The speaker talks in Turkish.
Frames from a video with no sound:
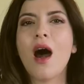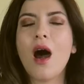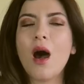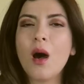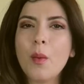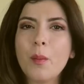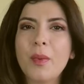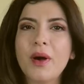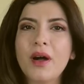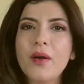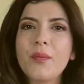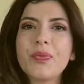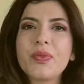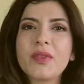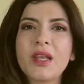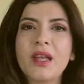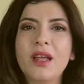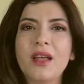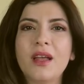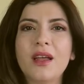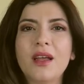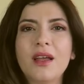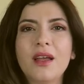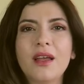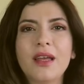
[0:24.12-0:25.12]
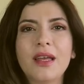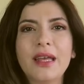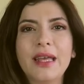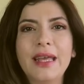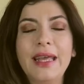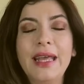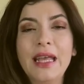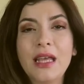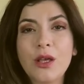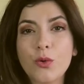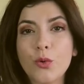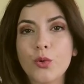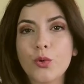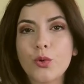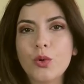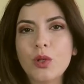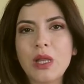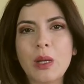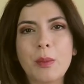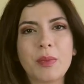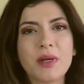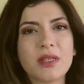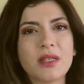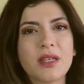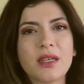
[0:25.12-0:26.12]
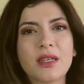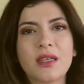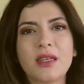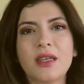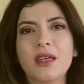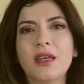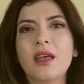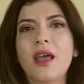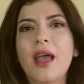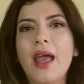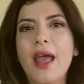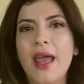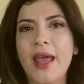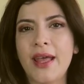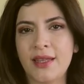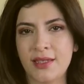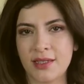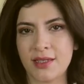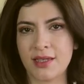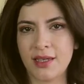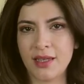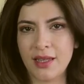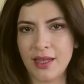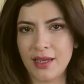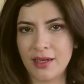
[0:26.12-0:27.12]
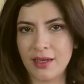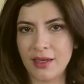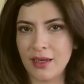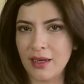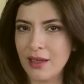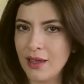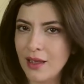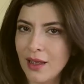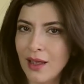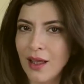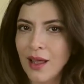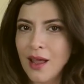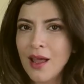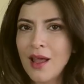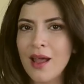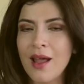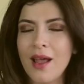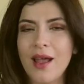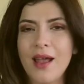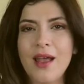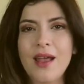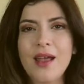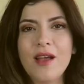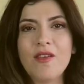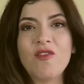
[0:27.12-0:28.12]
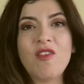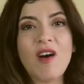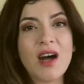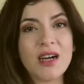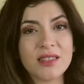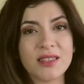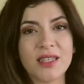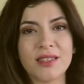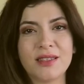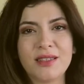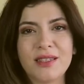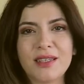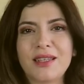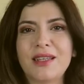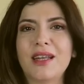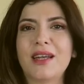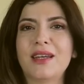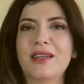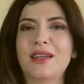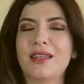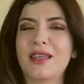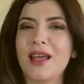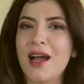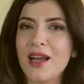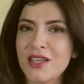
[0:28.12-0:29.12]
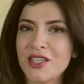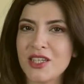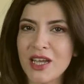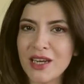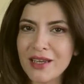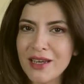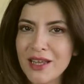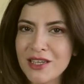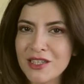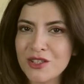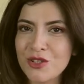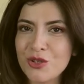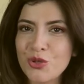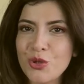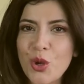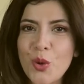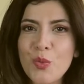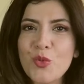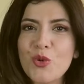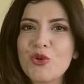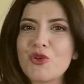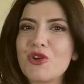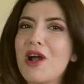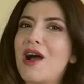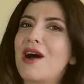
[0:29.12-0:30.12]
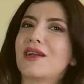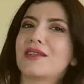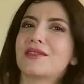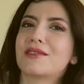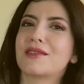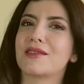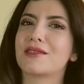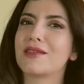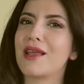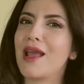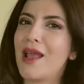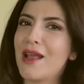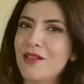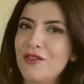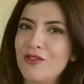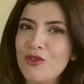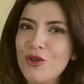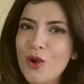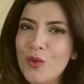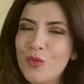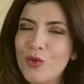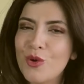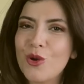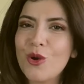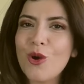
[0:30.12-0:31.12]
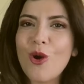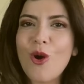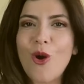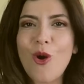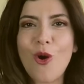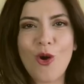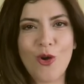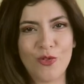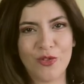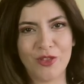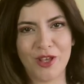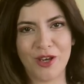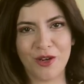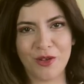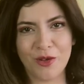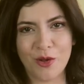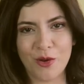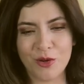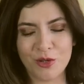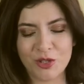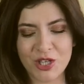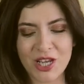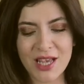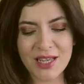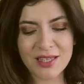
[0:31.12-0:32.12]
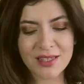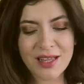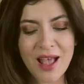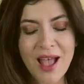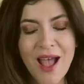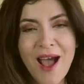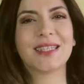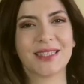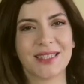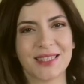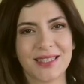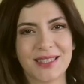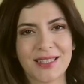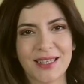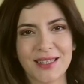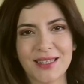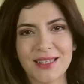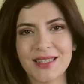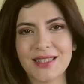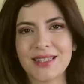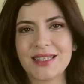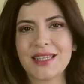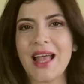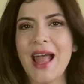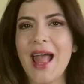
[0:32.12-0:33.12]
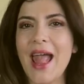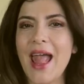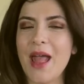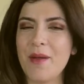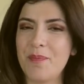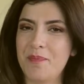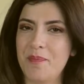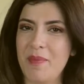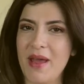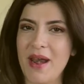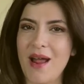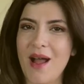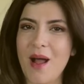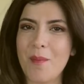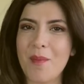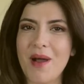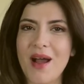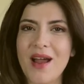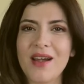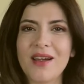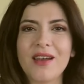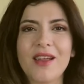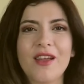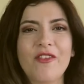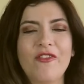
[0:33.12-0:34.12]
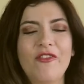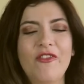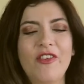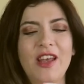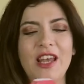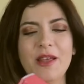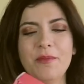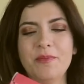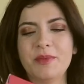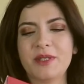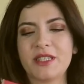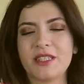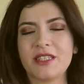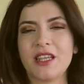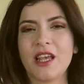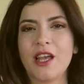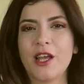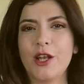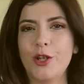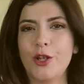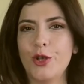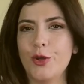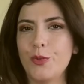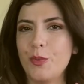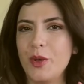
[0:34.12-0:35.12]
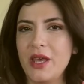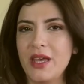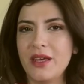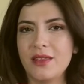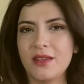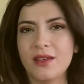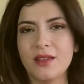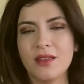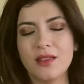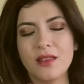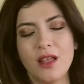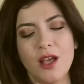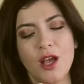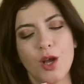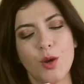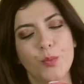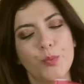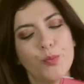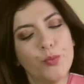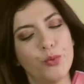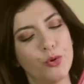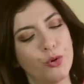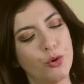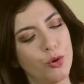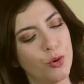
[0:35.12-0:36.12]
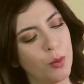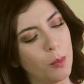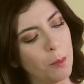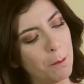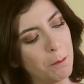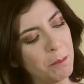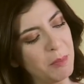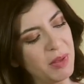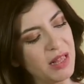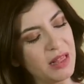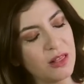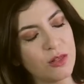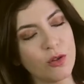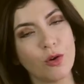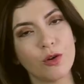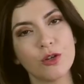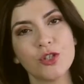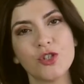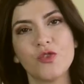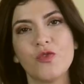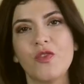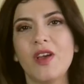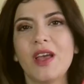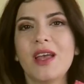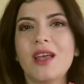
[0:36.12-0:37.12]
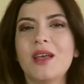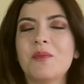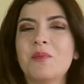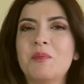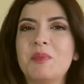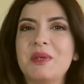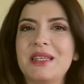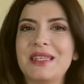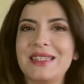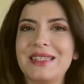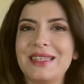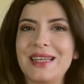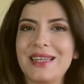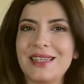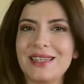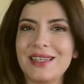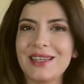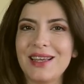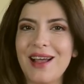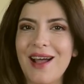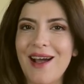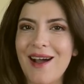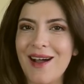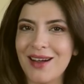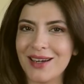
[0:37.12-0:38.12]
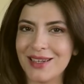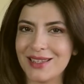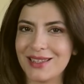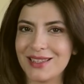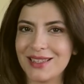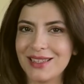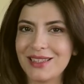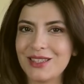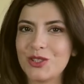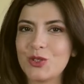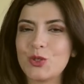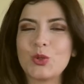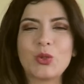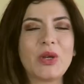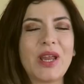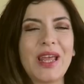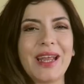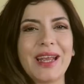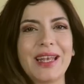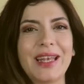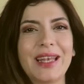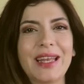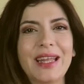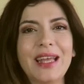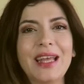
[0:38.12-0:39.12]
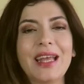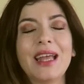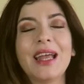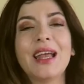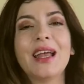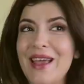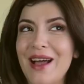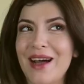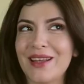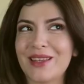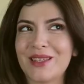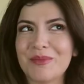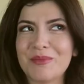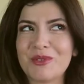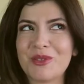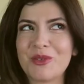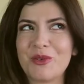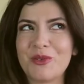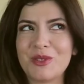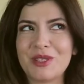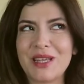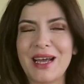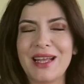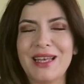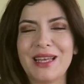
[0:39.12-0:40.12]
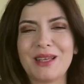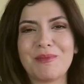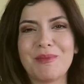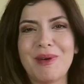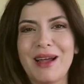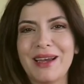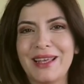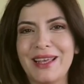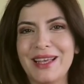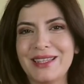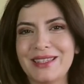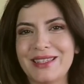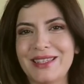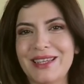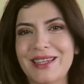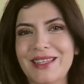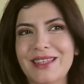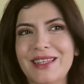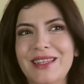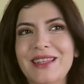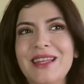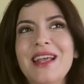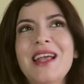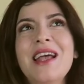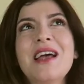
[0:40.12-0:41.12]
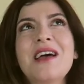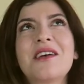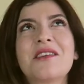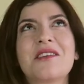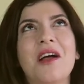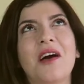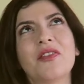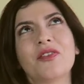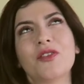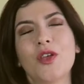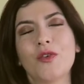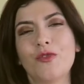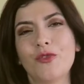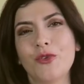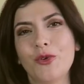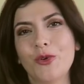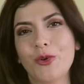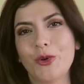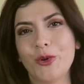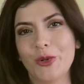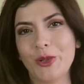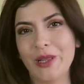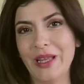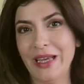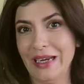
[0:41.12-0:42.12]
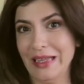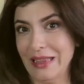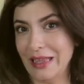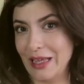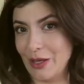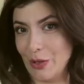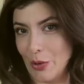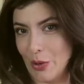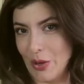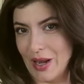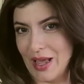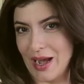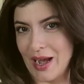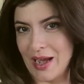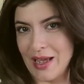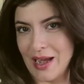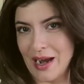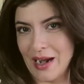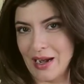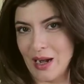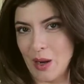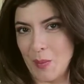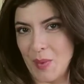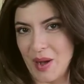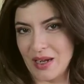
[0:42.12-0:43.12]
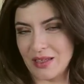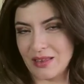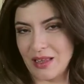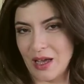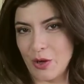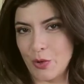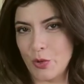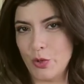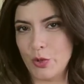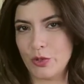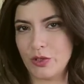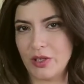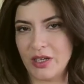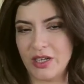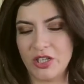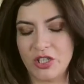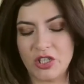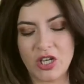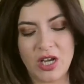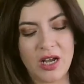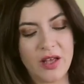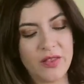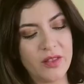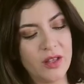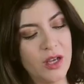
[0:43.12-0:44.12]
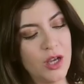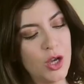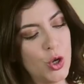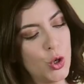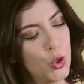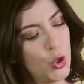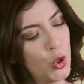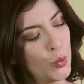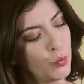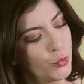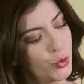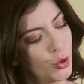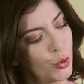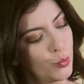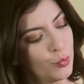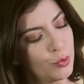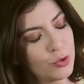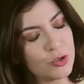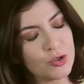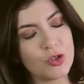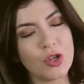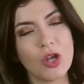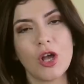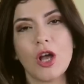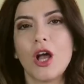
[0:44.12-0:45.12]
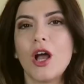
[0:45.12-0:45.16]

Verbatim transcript: Ama e, ilk uygulamadaki etkilerini, e, vaat ettiklerini gerçekleştiriyor mu, rahatsız ediyor mu onları göreceğiz. Hazırsanız hep beraber Philips Lumia'nın bu minnoş ve bizleri artık sürekli hayatımızı güzellik merkezlerinin randevularına göre ayarlamaktan kurtaracağını umduğumuz